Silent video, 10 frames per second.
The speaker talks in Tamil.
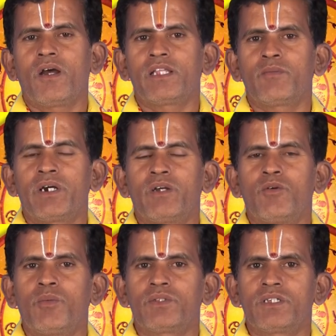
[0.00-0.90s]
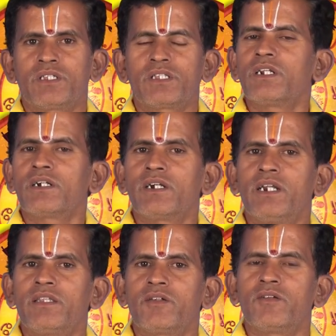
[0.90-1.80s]
அதே மாதிரி ஒப்பந்தத்தில்
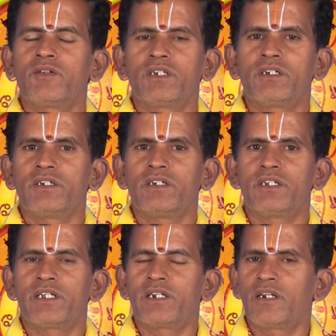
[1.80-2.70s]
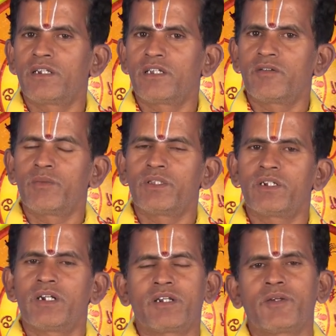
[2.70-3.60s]
விடுவது இன்றைய நாள் தவிர்ப்பது
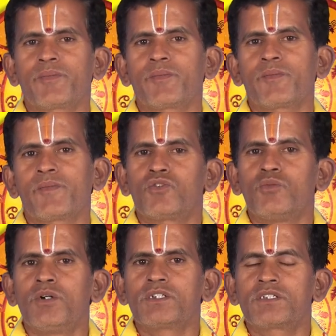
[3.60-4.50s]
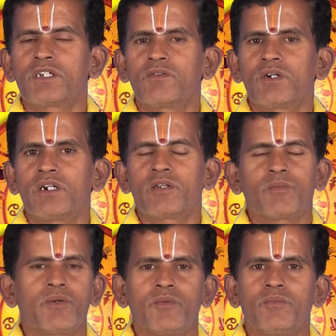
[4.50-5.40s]
நன்று சுப செலவுகள்
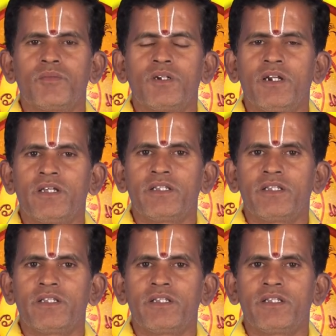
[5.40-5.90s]
ஏற்படும் நல்ல